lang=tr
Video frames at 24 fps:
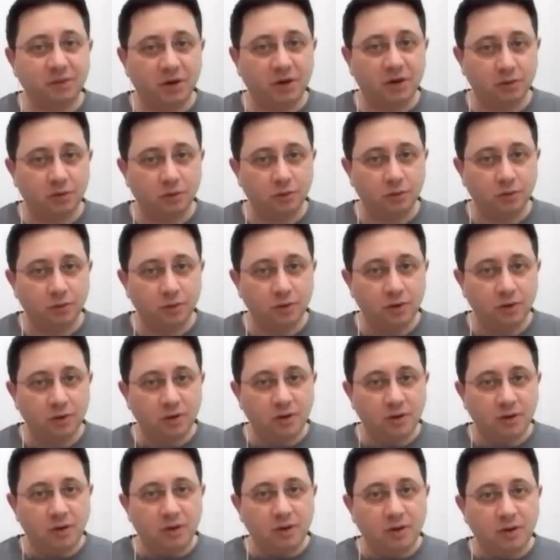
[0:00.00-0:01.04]
e,
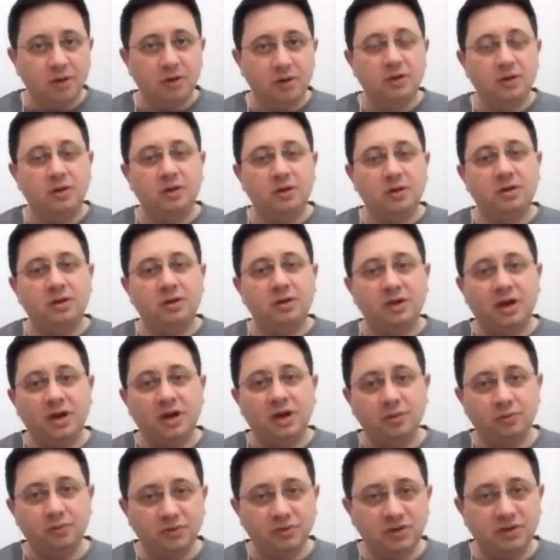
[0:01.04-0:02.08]
hani işte bu
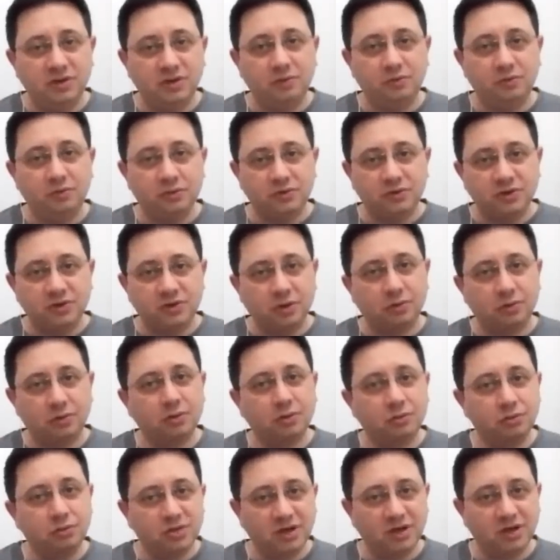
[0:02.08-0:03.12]
Saratoga uçak gemisinden
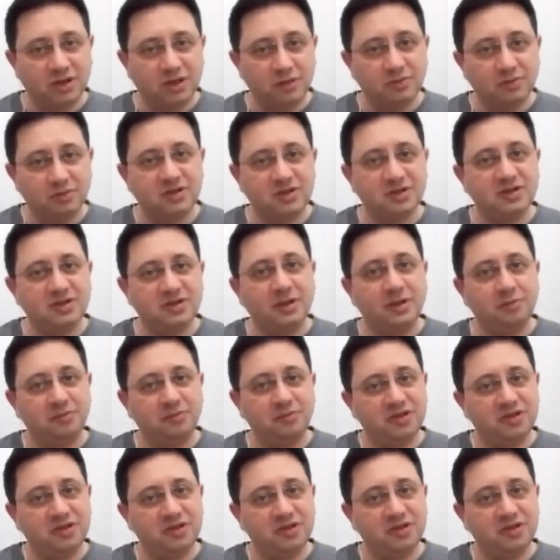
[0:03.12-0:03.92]
bizim muavenete